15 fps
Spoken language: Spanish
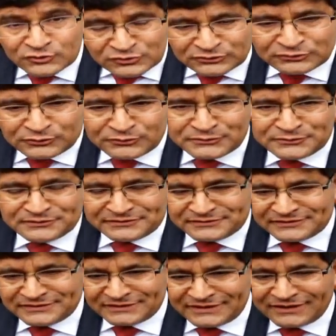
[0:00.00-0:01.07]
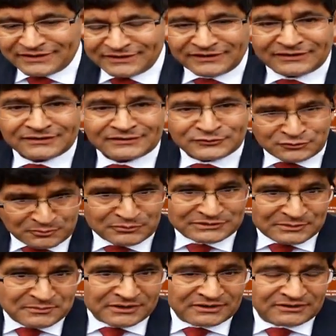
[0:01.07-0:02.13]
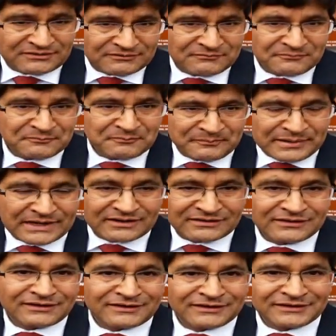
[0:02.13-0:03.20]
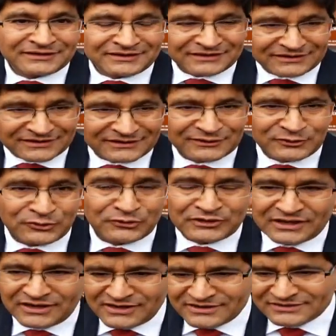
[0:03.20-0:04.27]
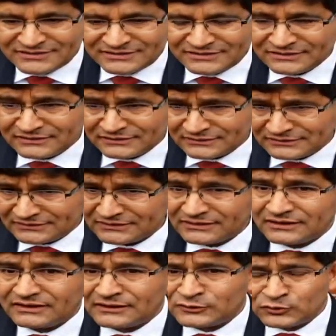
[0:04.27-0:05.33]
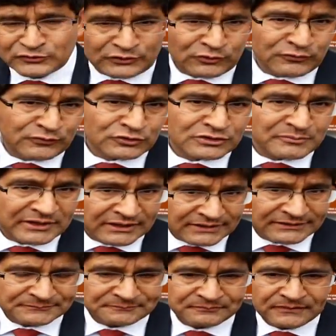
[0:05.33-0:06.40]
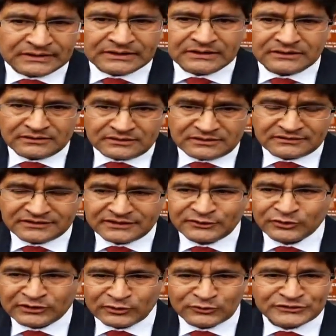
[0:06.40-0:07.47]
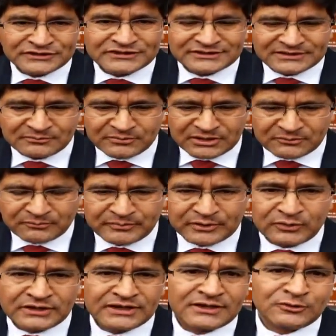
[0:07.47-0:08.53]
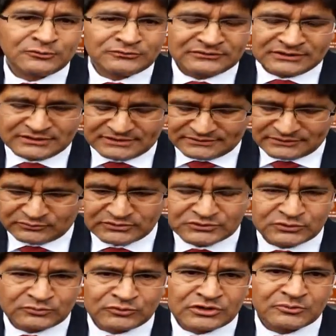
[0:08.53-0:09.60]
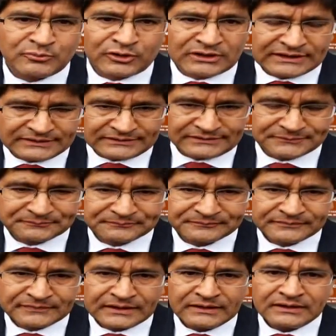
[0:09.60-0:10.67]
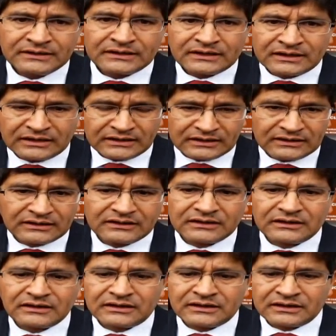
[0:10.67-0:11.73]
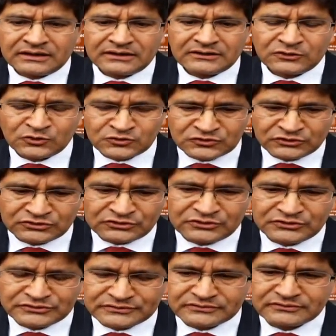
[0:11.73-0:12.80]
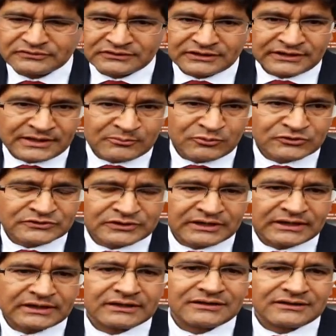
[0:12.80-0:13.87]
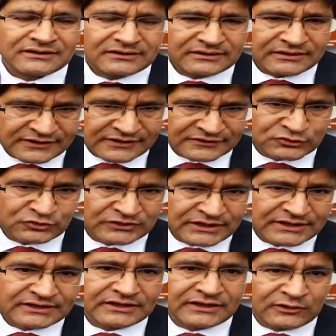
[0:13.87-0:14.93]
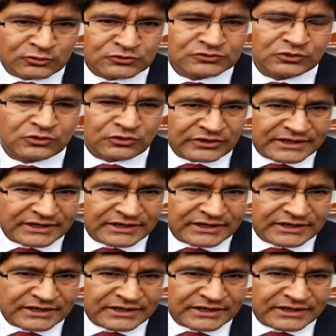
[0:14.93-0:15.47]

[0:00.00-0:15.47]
Que nosotros eh, somos también parte de lo que es... Eh, estos triunfos de Melgar y entiendo que los hinchas también, pero ahí hay una situación muy importante, que eh, nosotros tenemos que gestionar el uso